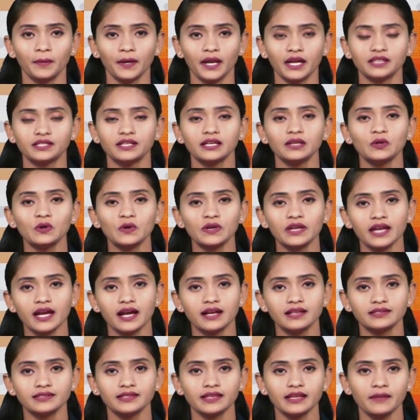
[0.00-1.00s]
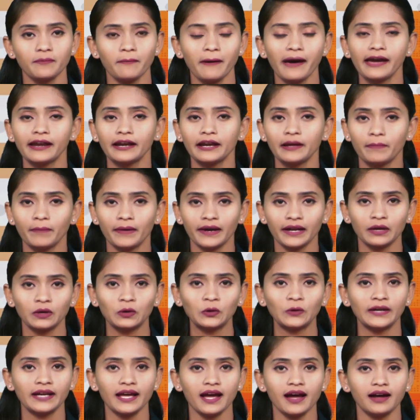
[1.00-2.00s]
ప్రజలు క్యాన్సర్ బారిన
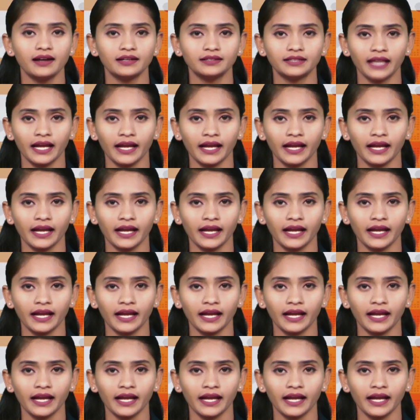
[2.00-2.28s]
పడకుండా